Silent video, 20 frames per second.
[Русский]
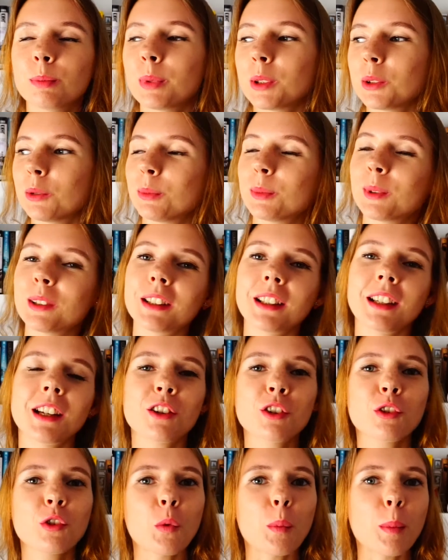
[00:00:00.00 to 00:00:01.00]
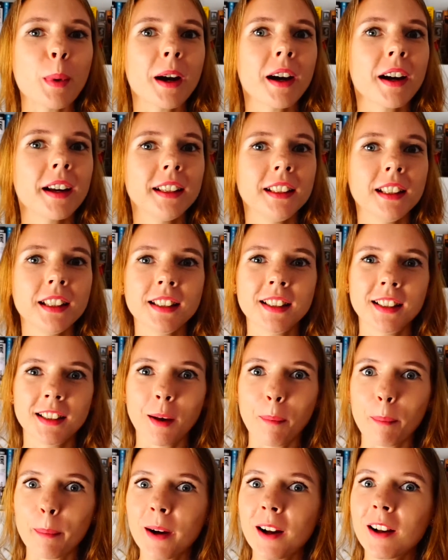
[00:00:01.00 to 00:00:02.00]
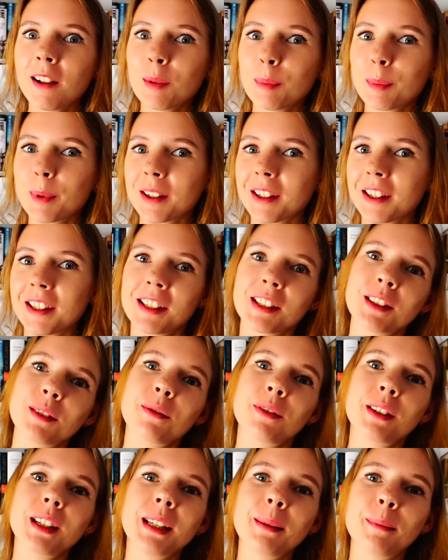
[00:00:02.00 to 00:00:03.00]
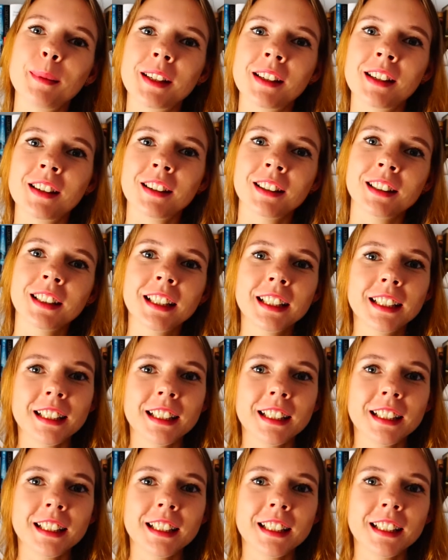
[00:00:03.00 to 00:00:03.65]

подумала я, что пока есть запал, пока есть время